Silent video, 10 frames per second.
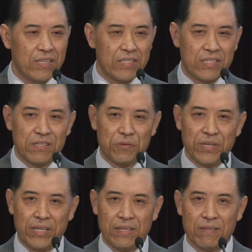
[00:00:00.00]
这
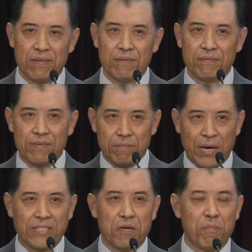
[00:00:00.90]
对
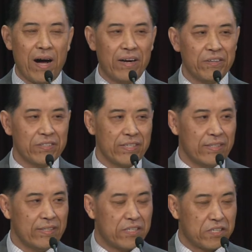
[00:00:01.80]
Pastor Milo
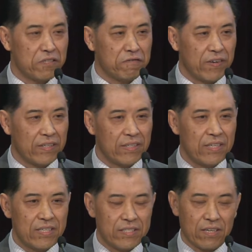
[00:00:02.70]
的侍奉
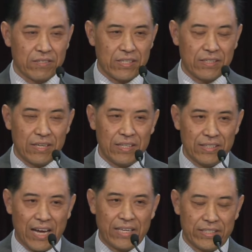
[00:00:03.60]
造成了很
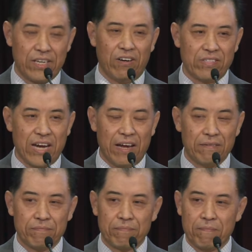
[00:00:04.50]
大的挑战。
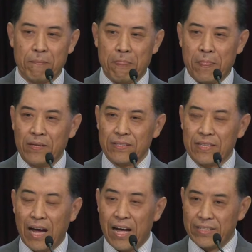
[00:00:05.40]

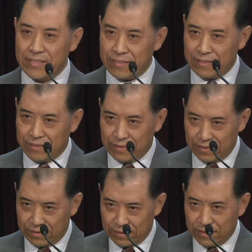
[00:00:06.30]
他
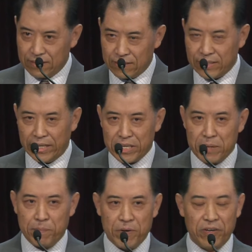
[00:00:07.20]
在
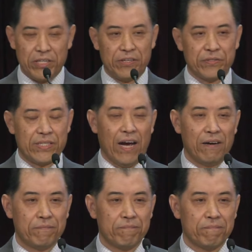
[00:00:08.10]
email 里头
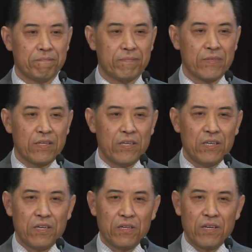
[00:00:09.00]

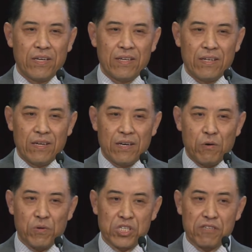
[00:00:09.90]
讲：“
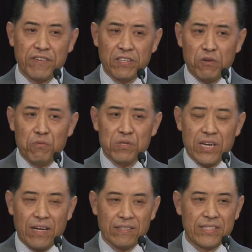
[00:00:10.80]
我侍奉的路
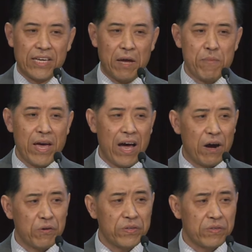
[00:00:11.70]
上，前面还
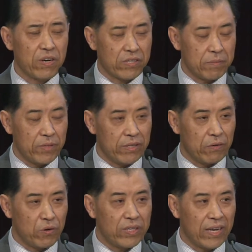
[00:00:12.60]
会遇到什么的
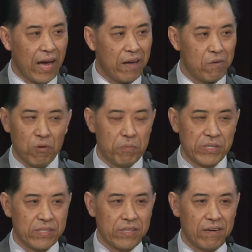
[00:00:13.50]
困难，我不
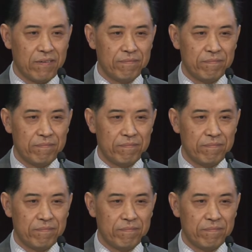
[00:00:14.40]
知道。”